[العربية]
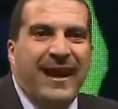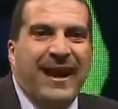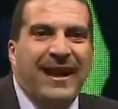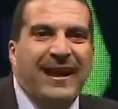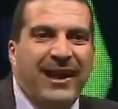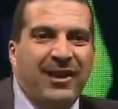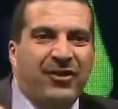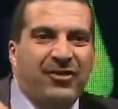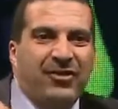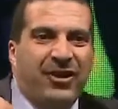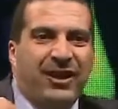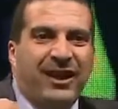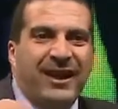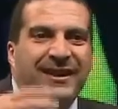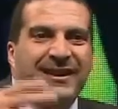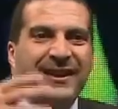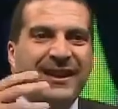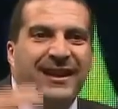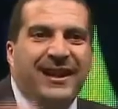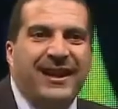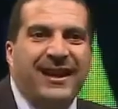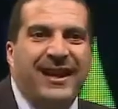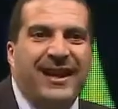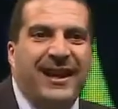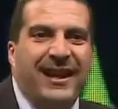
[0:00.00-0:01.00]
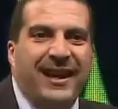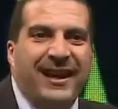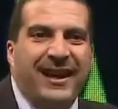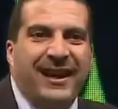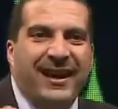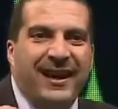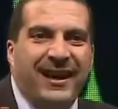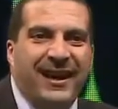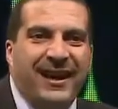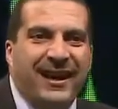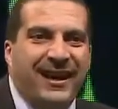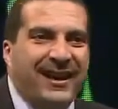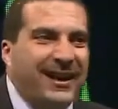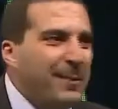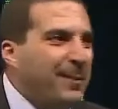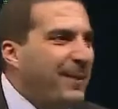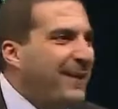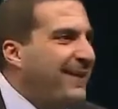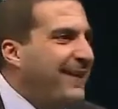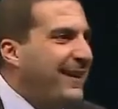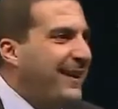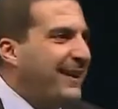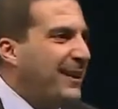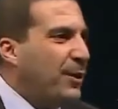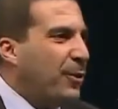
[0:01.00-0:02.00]
اقلع الجاكيته اللي انا
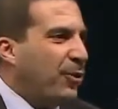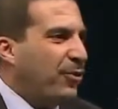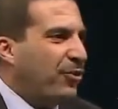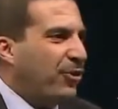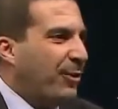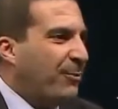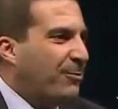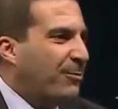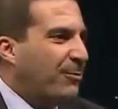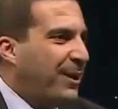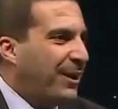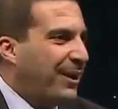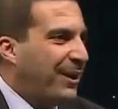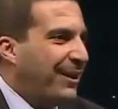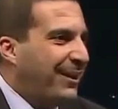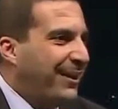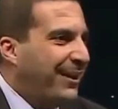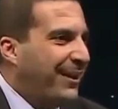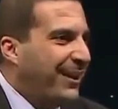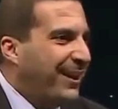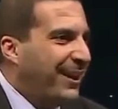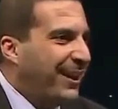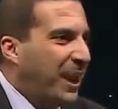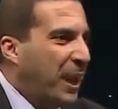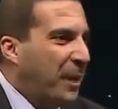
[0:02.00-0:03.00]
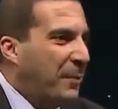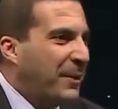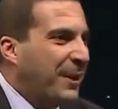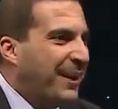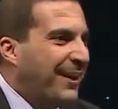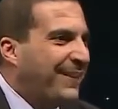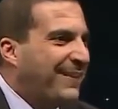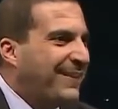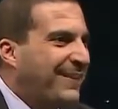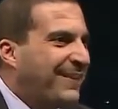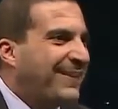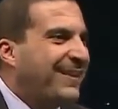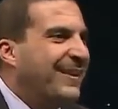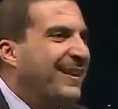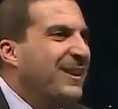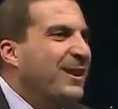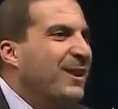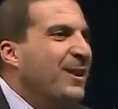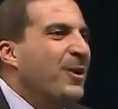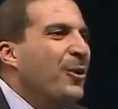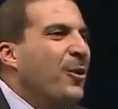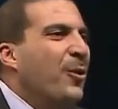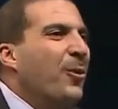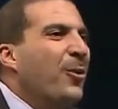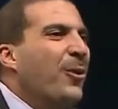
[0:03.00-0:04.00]
لابسها دي واشمر القميص
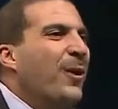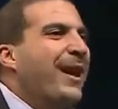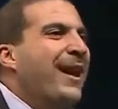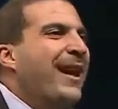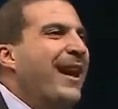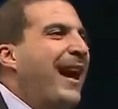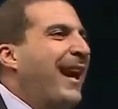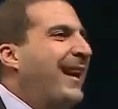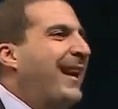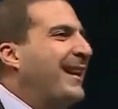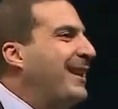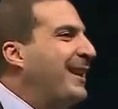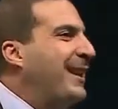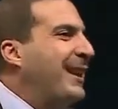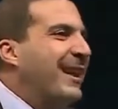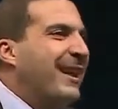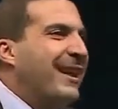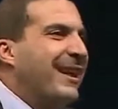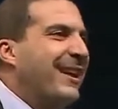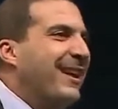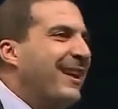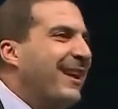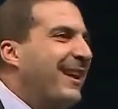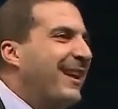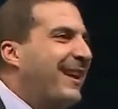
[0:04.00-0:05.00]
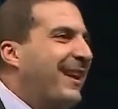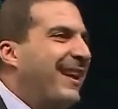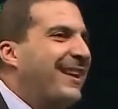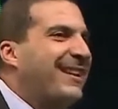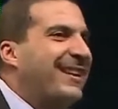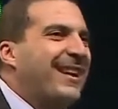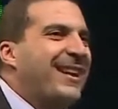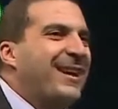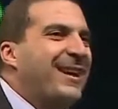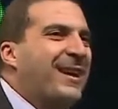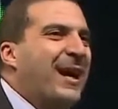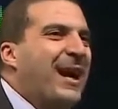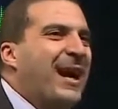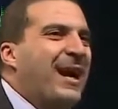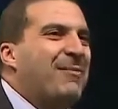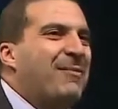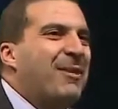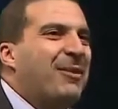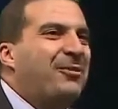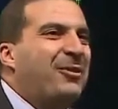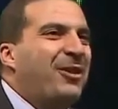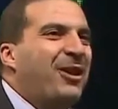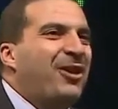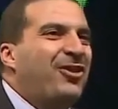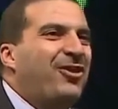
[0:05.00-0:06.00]
ويعني كده
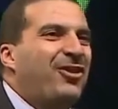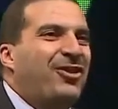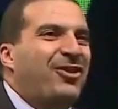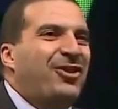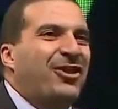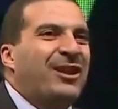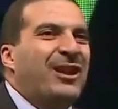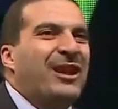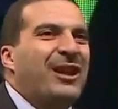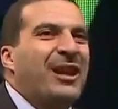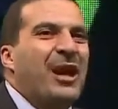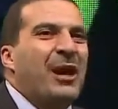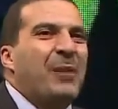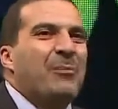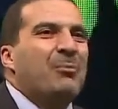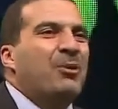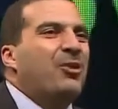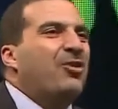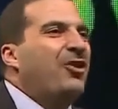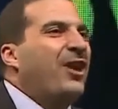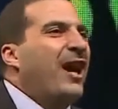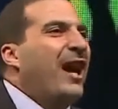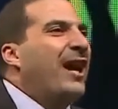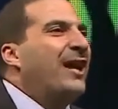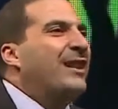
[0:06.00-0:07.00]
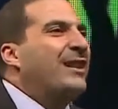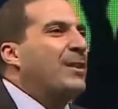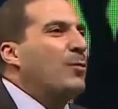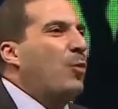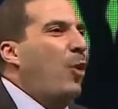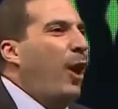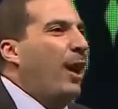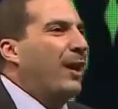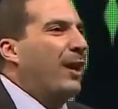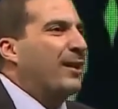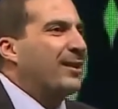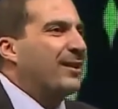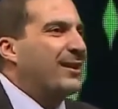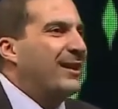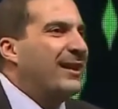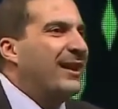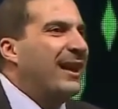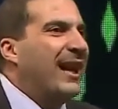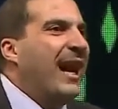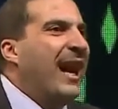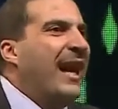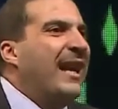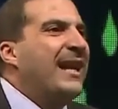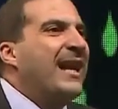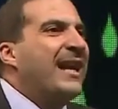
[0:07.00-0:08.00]
مفيش مش جاي ادي محاضره
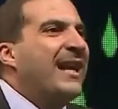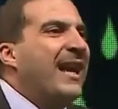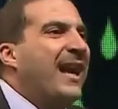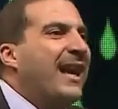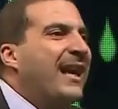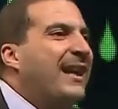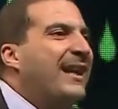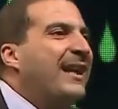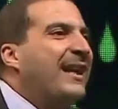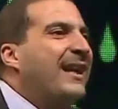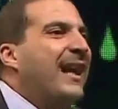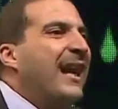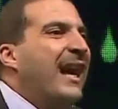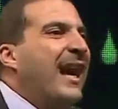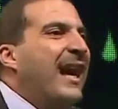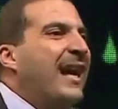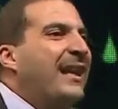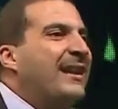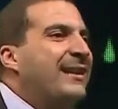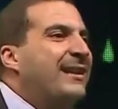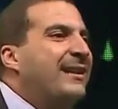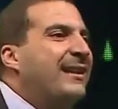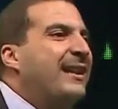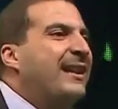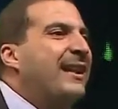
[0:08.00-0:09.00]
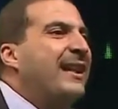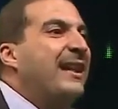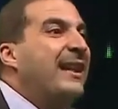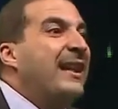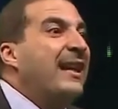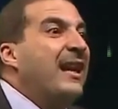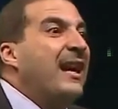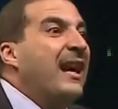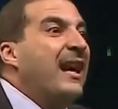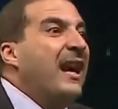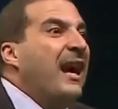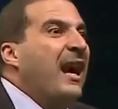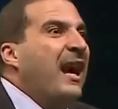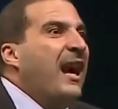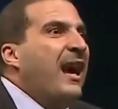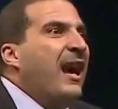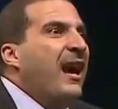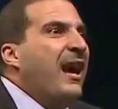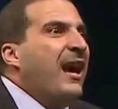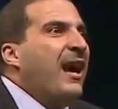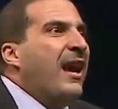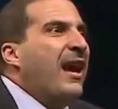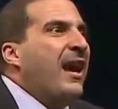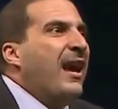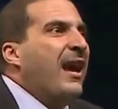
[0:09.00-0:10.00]
انا جاي ادي
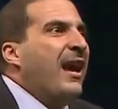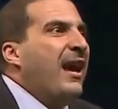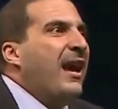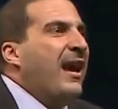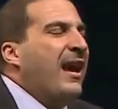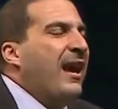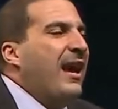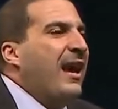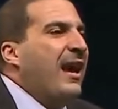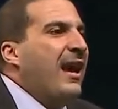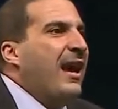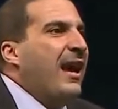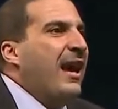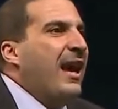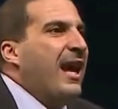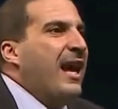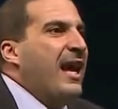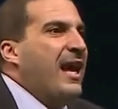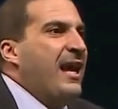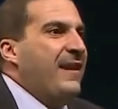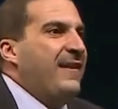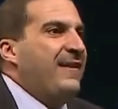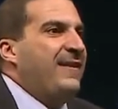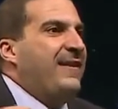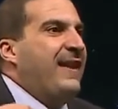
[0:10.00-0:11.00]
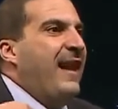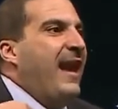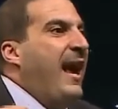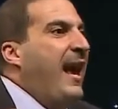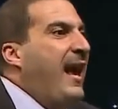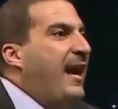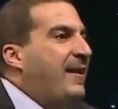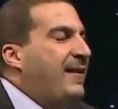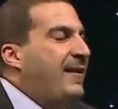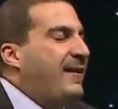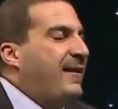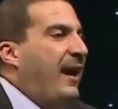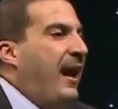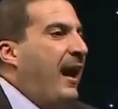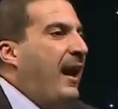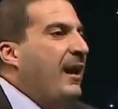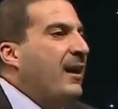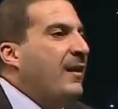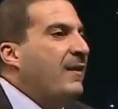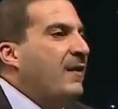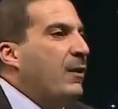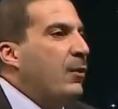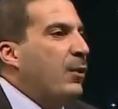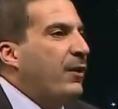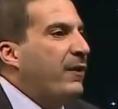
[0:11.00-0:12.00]
آه، احساس
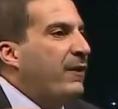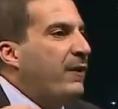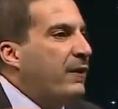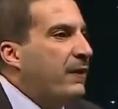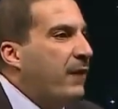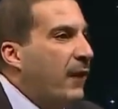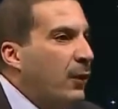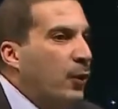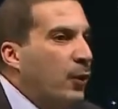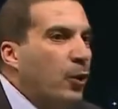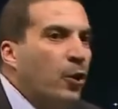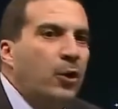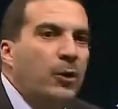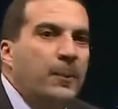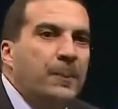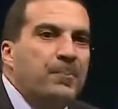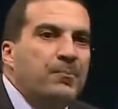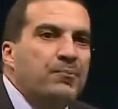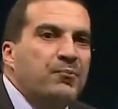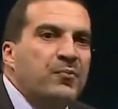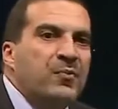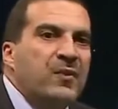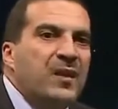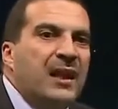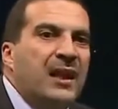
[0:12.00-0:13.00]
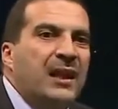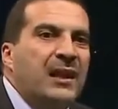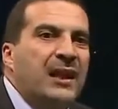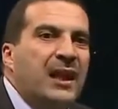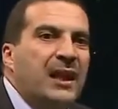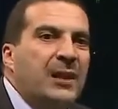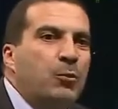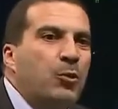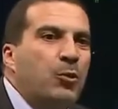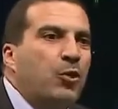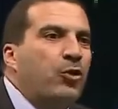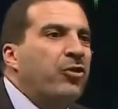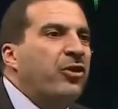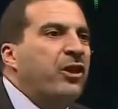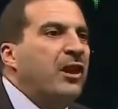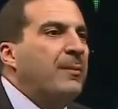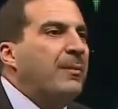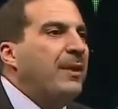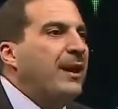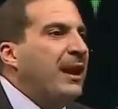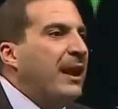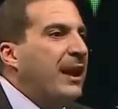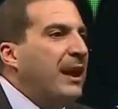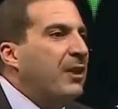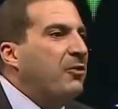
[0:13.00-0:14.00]
عايز اوصله
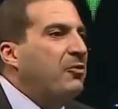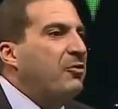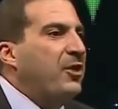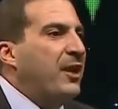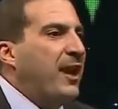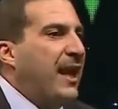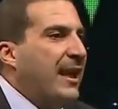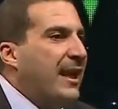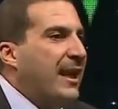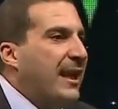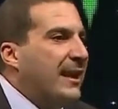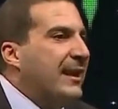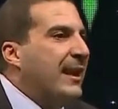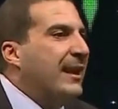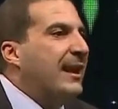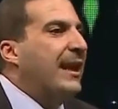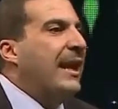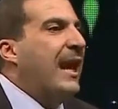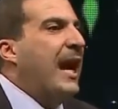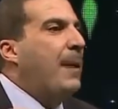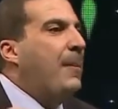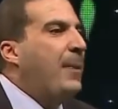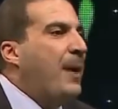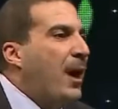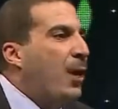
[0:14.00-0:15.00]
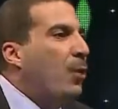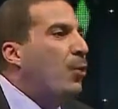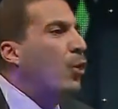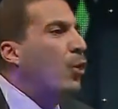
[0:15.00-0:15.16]
للمسلمين في كندا للاباء